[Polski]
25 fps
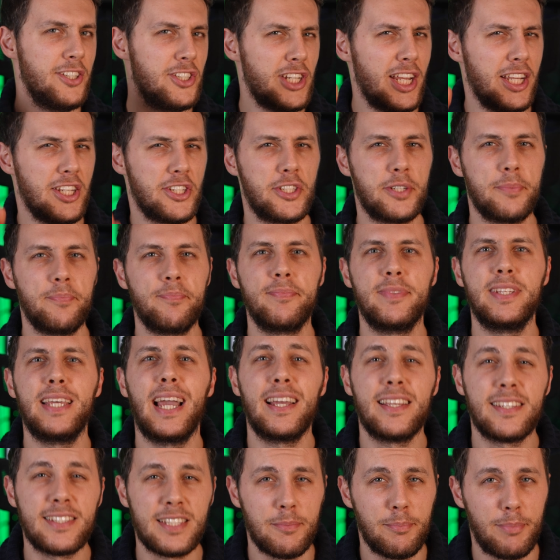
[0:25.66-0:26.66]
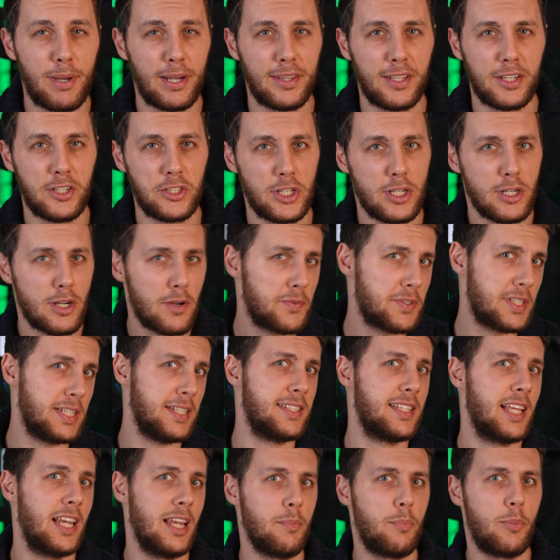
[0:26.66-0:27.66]
Cześć, ja jestem Bartek Grzankowski
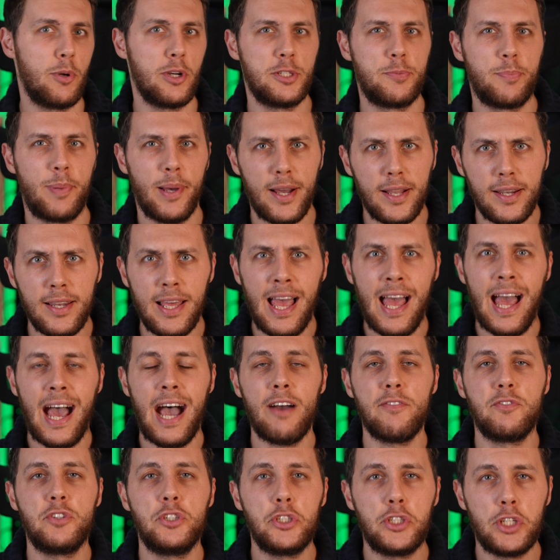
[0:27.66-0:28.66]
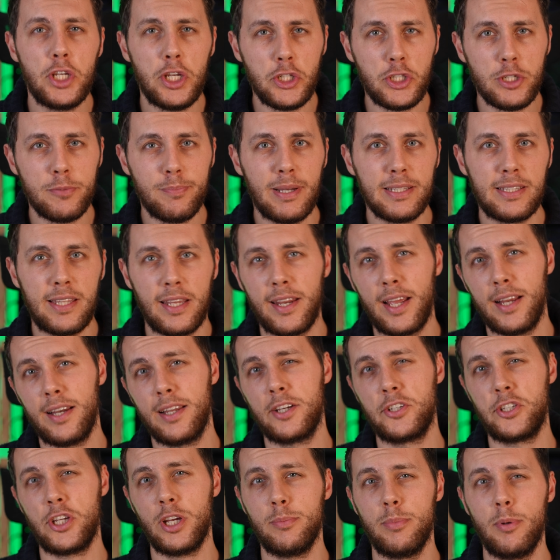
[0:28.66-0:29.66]
z telepolis.pl, a w dzisiejszym
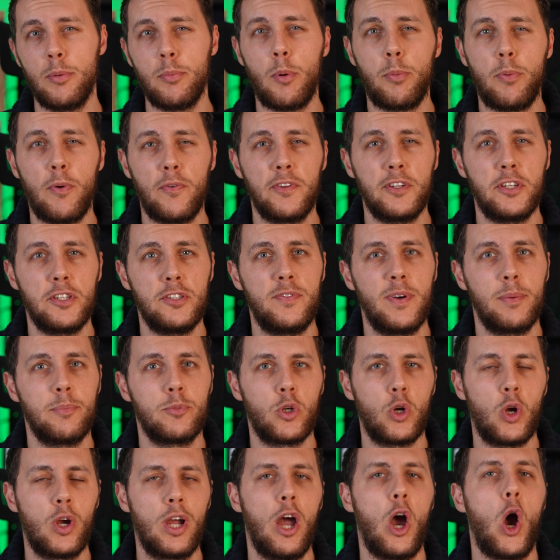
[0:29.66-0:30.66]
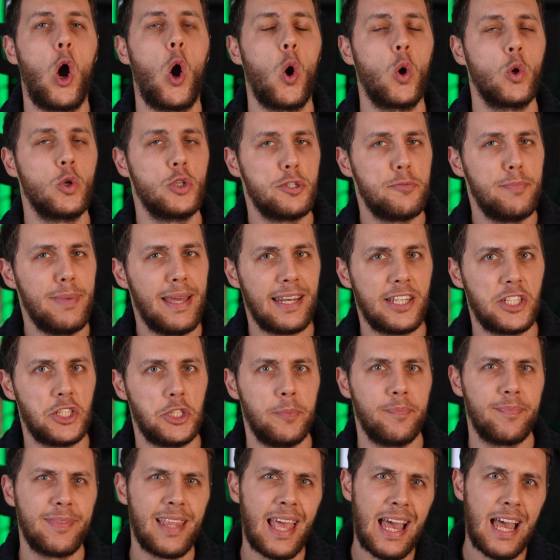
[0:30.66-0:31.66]
materiale chciałbym opowiedzieć Wam trochę o
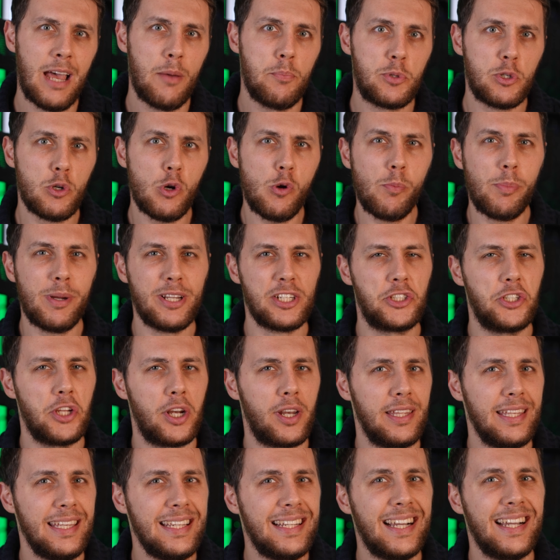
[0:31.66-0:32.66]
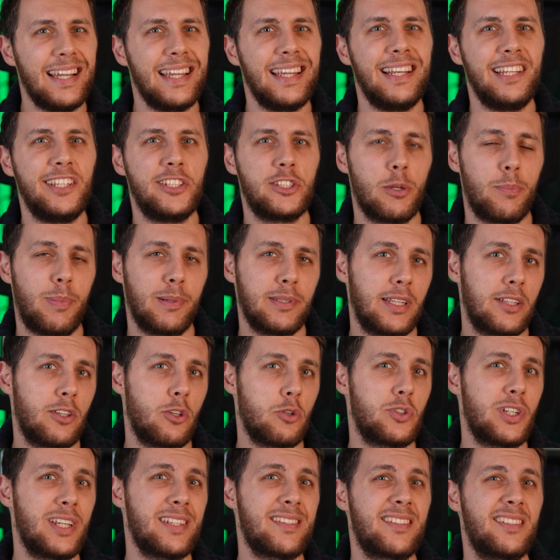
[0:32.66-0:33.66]
śmierci. Przełom października i listopada
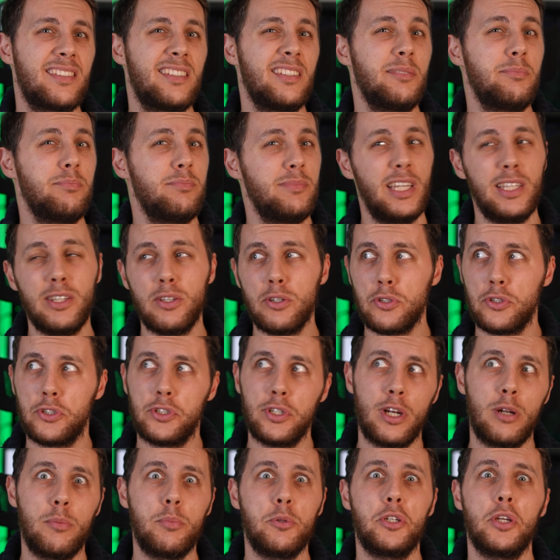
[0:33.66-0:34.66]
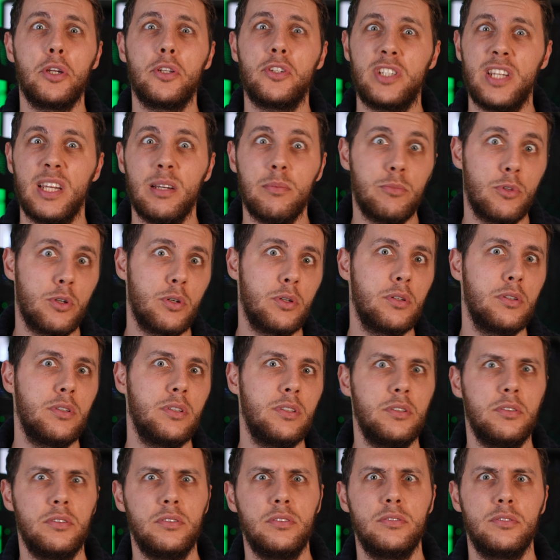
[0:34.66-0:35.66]
to czas, gdy nie dość, że robi się ciemno
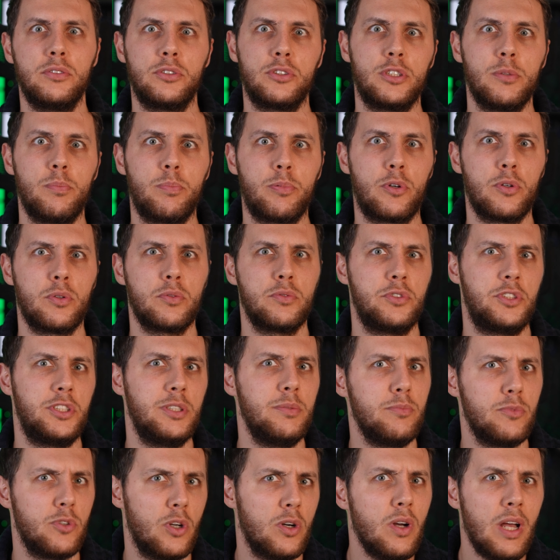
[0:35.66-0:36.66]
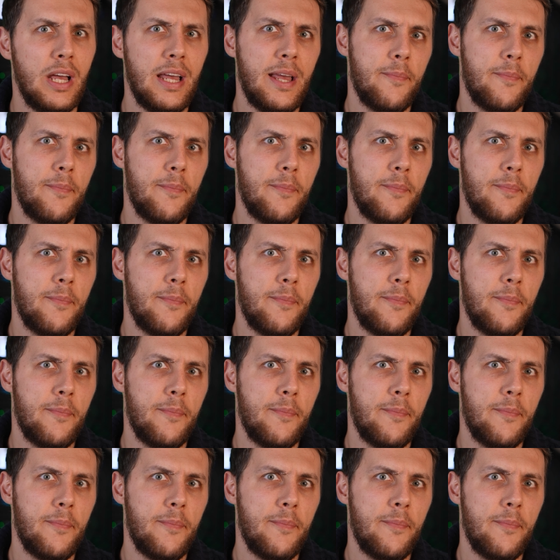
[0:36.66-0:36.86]
i szybko zimno,